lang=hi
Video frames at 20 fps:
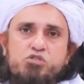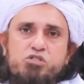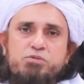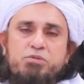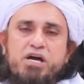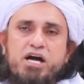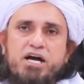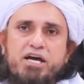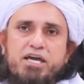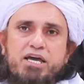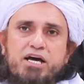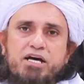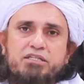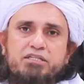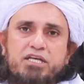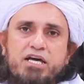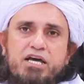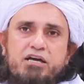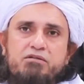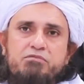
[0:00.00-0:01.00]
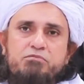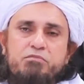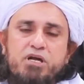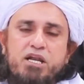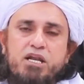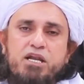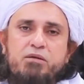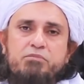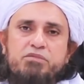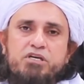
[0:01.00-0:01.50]
उसमें आगे आता है
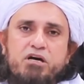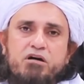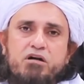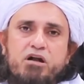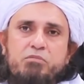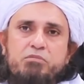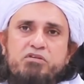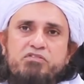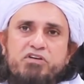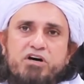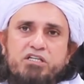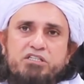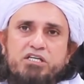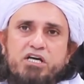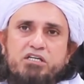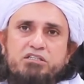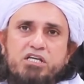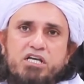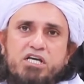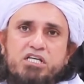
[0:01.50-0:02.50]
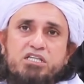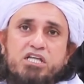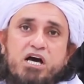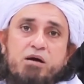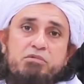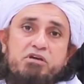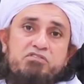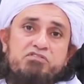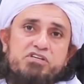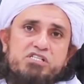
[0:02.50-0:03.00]
मल्लम यकरा बिफातिहादिल
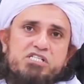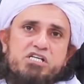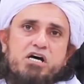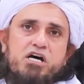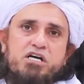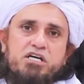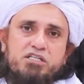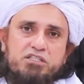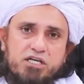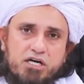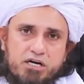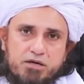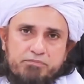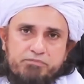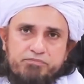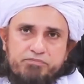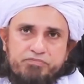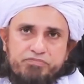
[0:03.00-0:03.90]
किताबी फ़साइदा